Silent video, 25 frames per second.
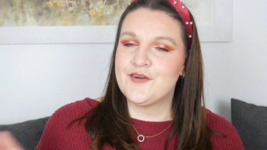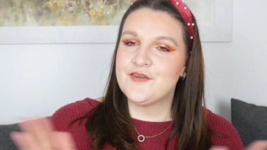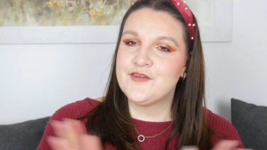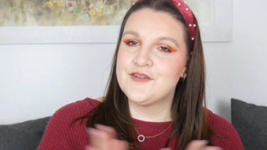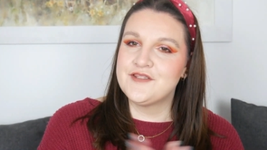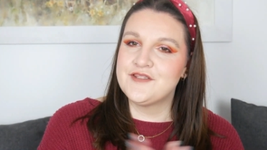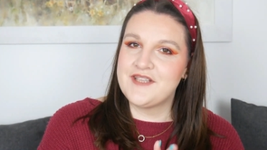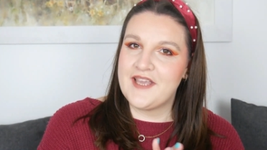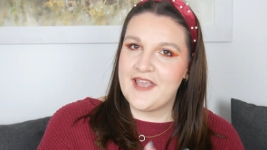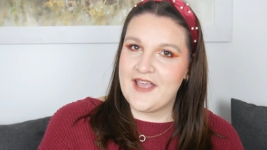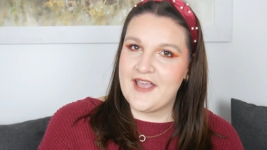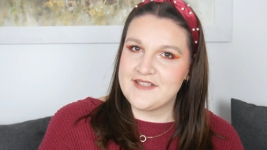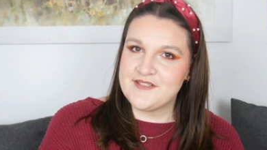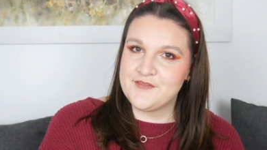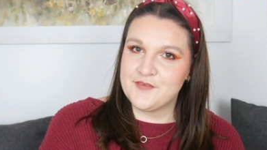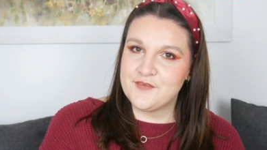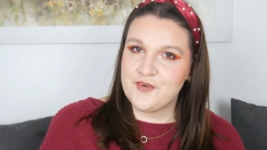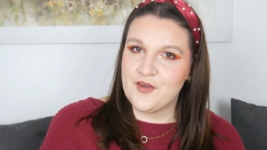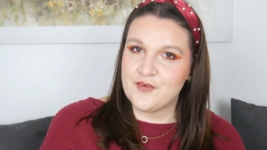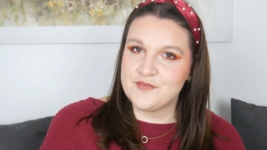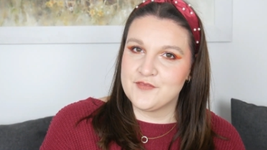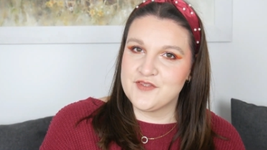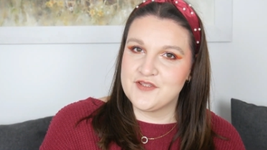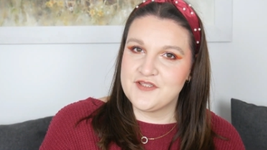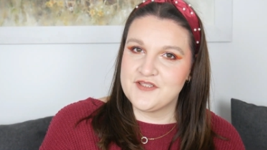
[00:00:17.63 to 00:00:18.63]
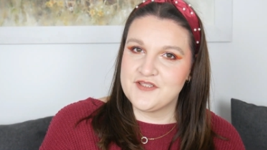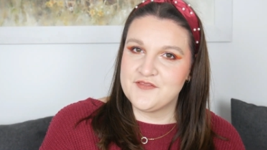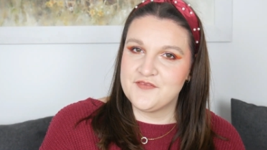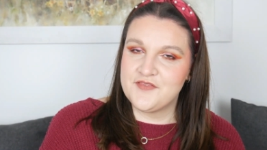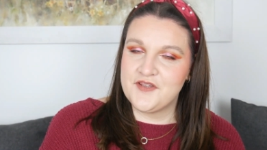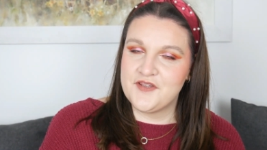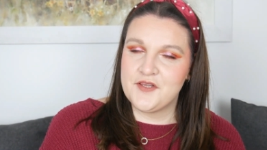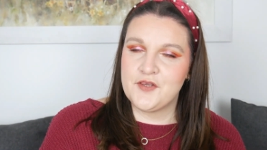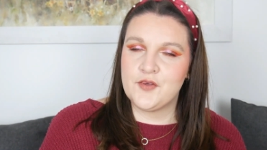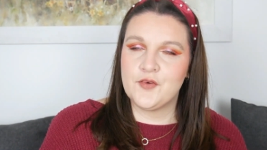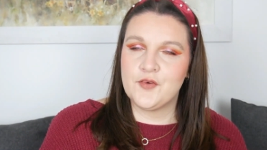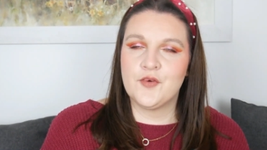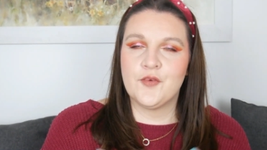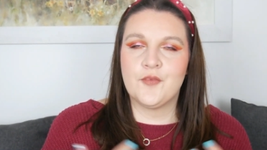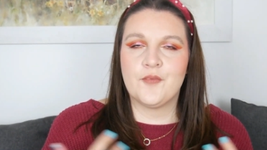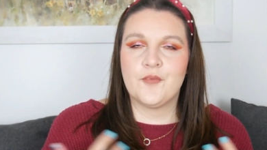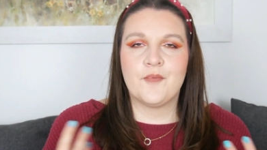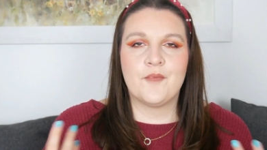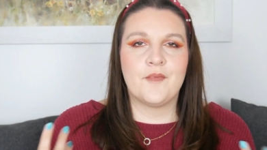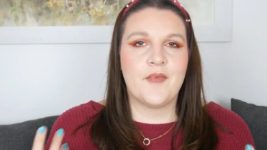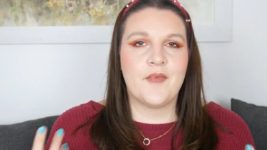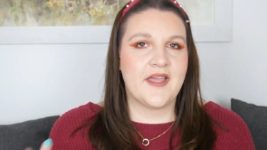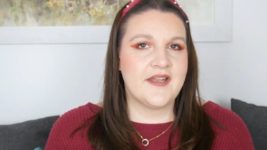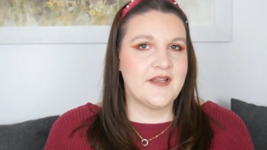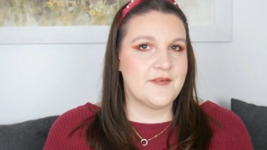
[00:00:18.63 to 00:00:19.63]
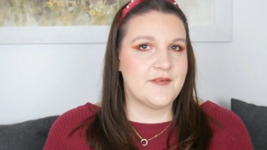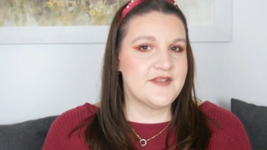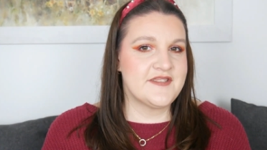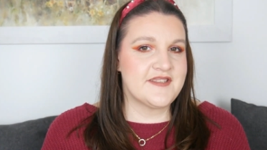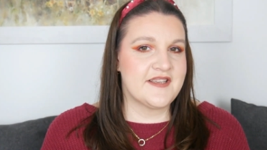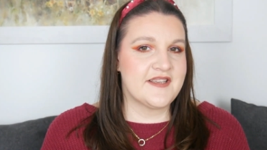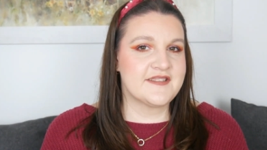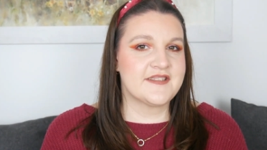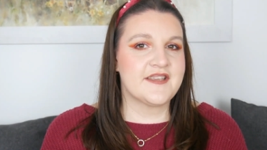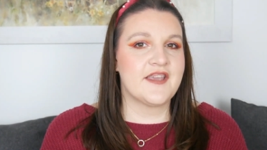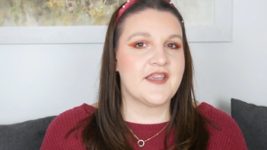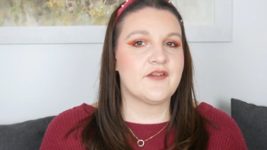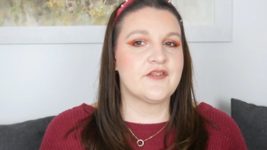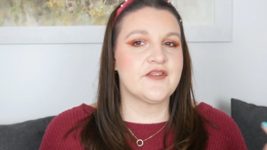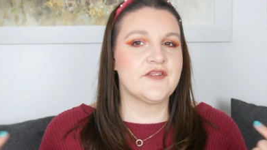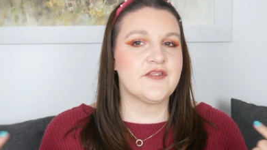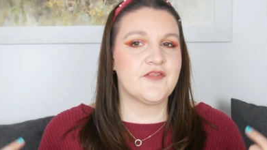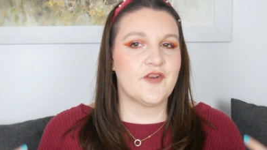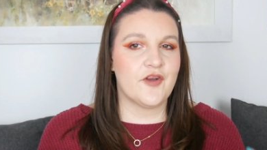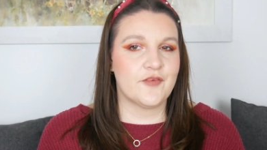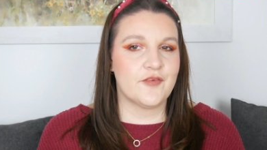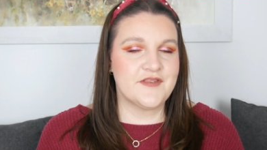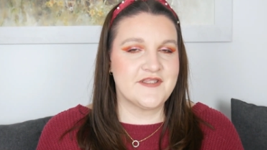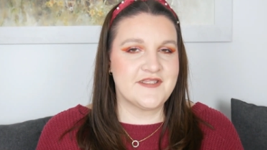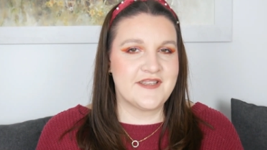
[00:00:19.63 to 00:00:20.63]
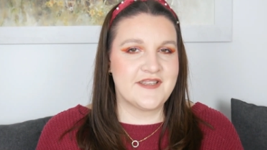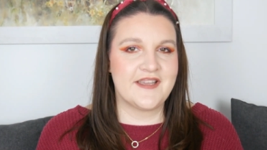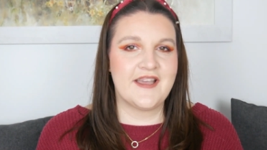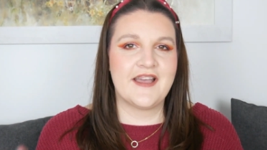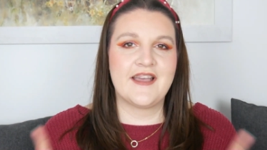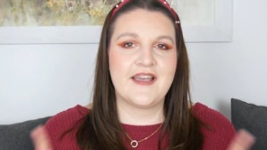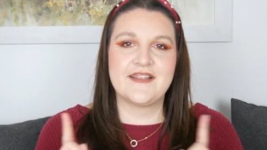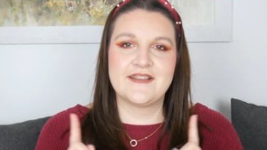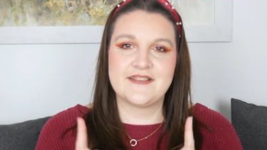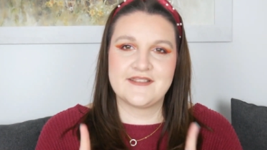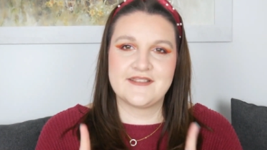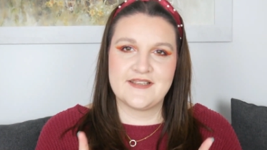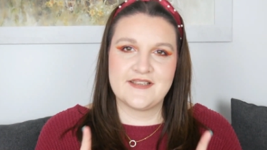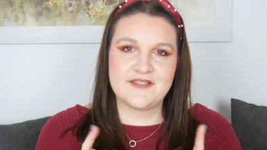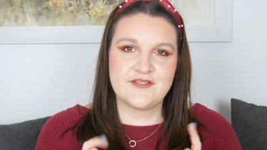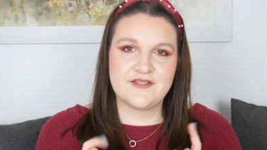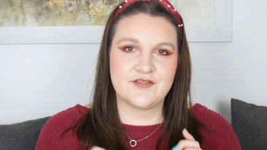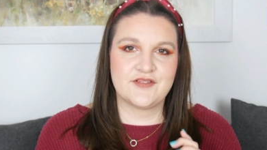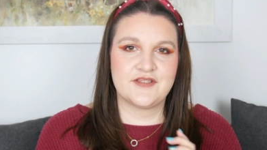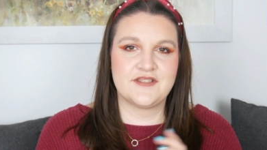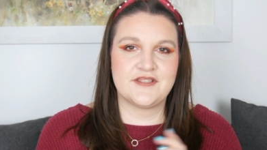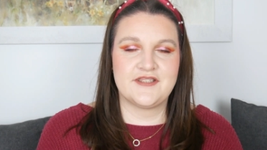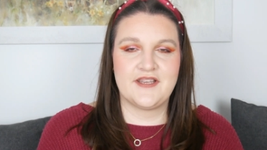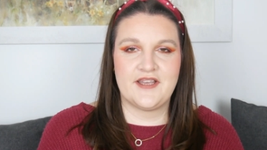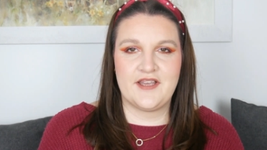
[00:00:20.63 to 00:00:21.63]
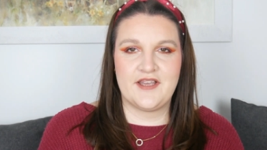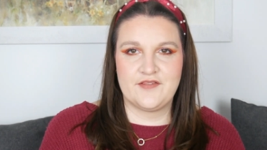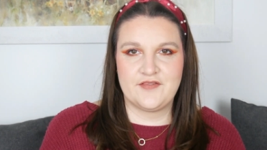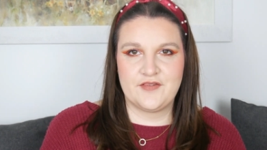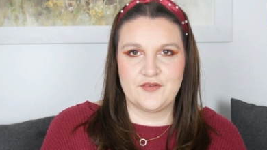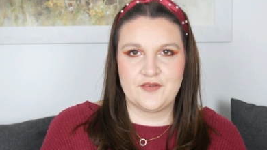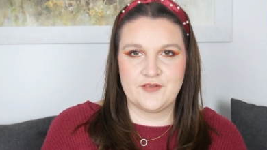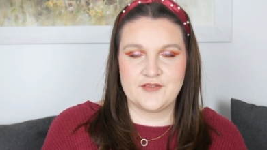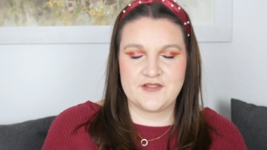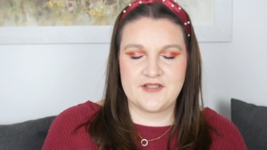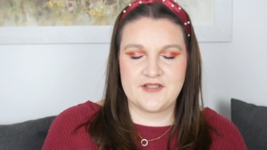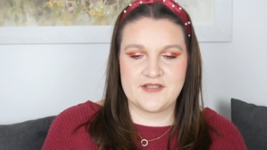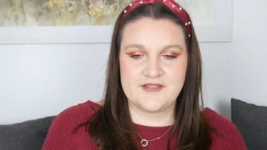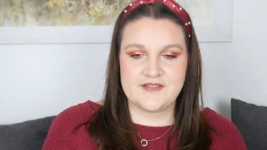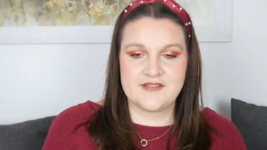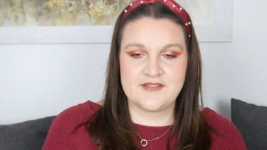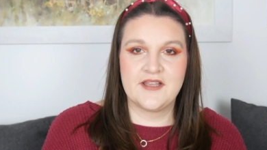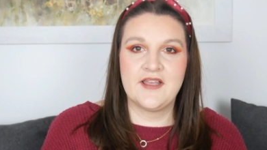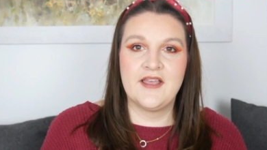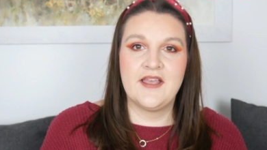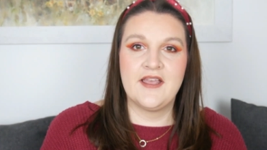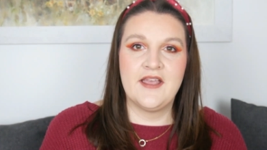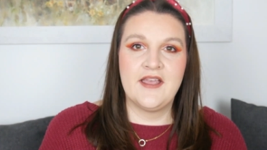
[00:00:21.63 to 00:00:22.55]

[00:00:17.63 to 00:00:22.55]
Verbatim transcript: und herzlich willkommen zu diesem Video. Mein Name ist Saskia und ich freue mich sehr, dass du dich hierher verirrt hast.